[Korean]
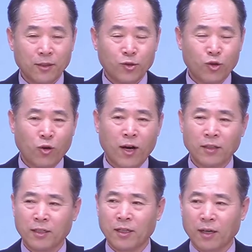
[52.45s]

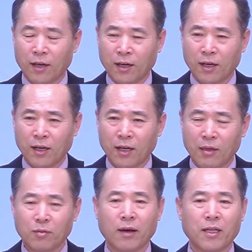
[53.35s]
조항들이
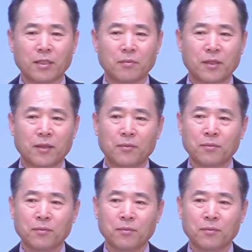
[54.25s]
너무 많았습니다.